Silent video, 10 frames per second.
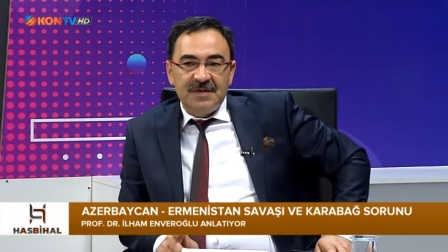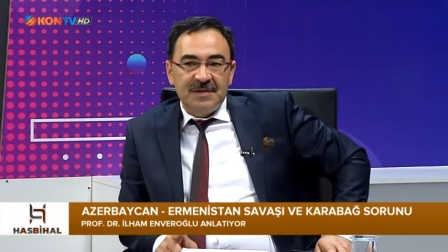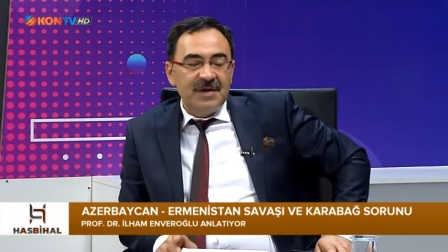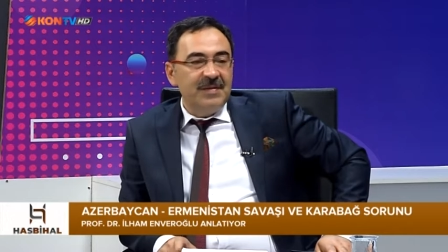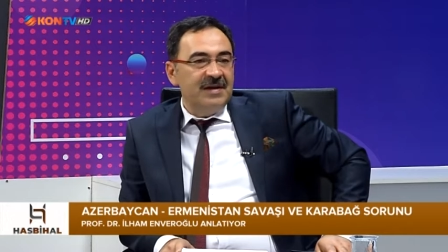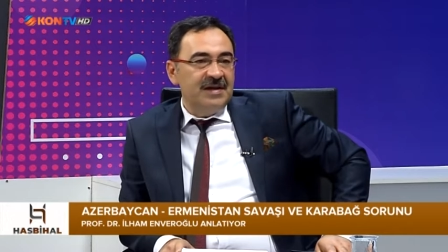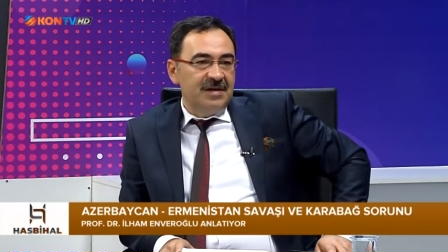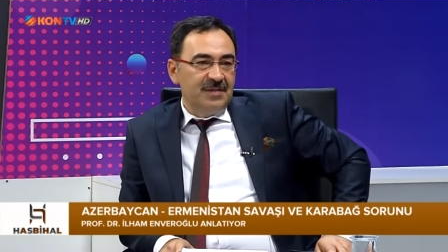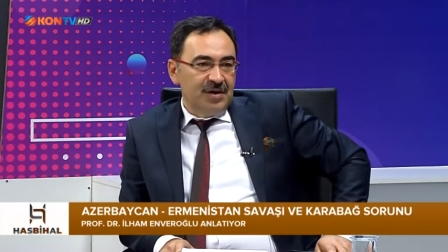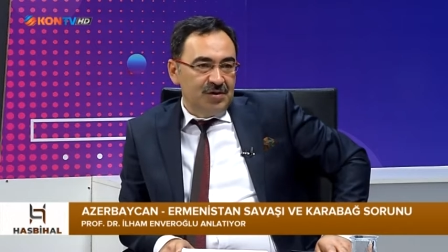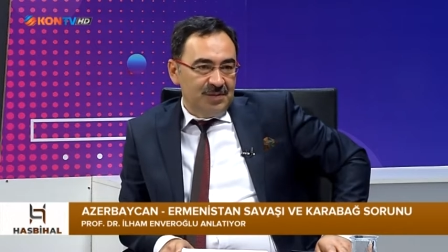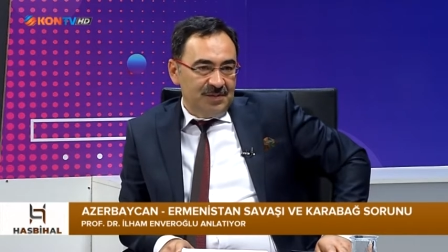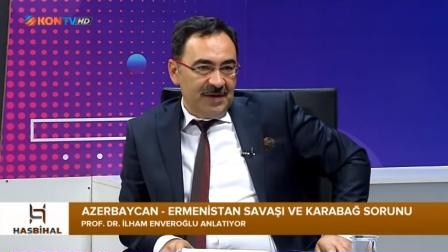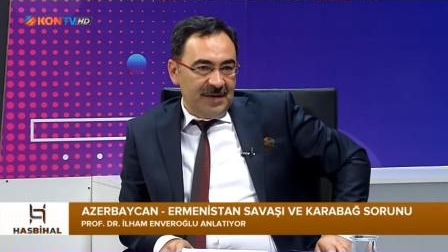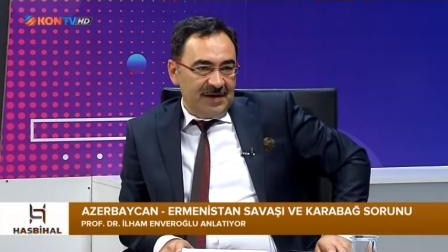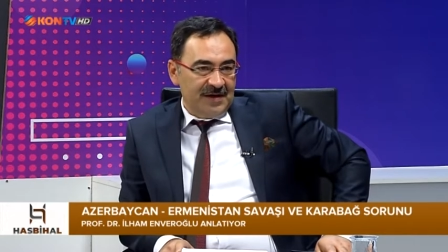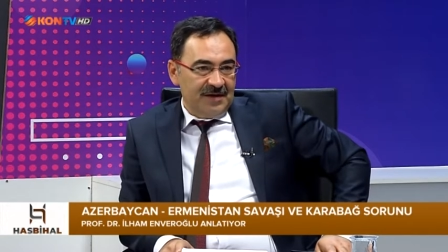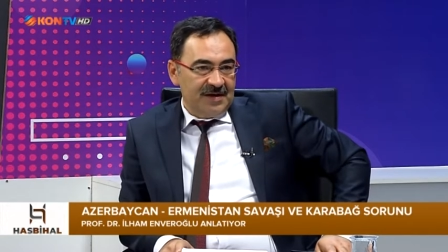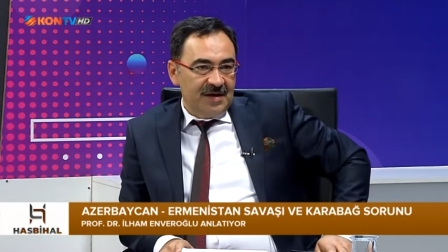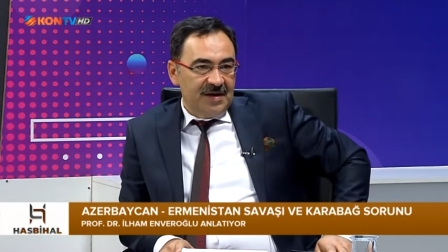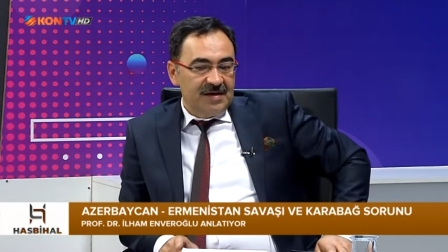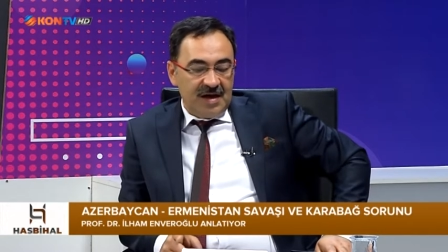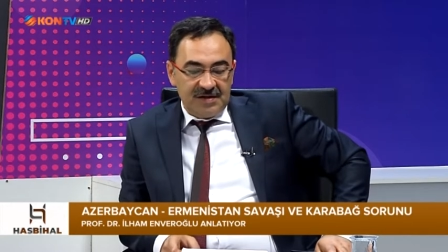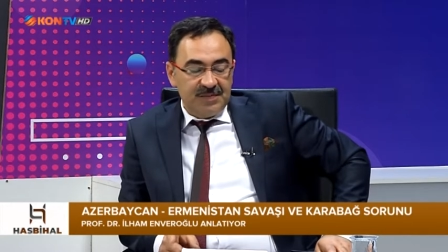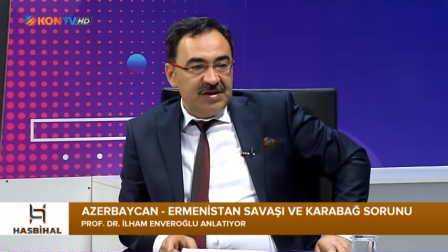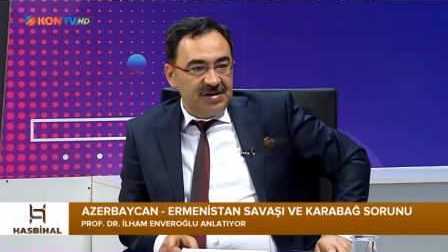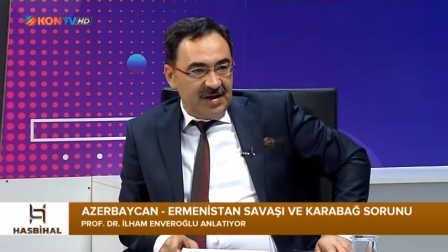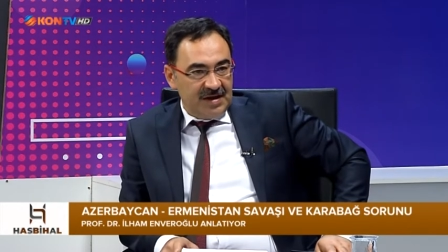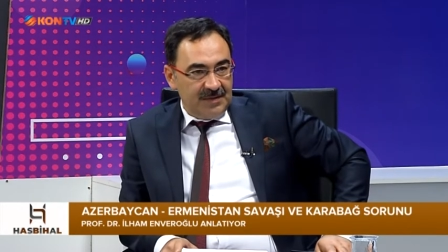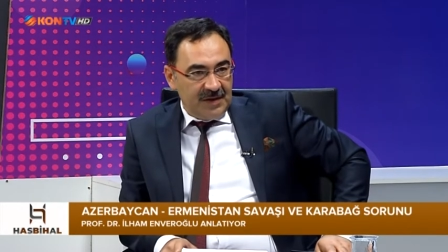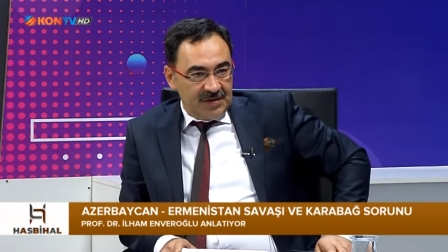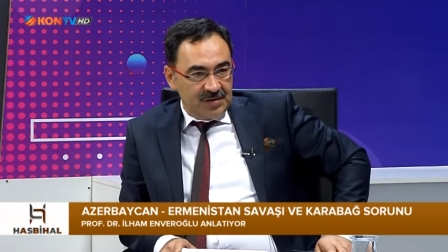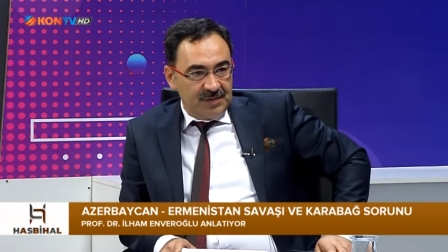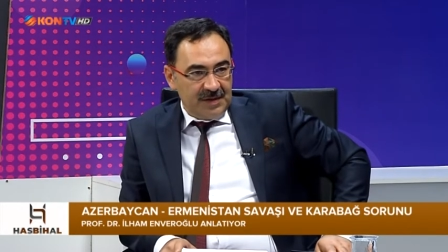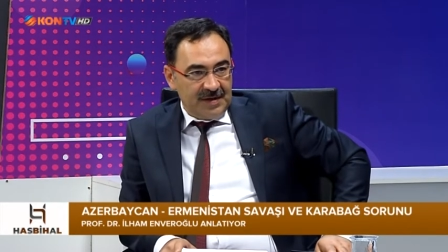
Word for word: Bebekteki masum bebek de var. Yani beşikteki masum yani işte bebek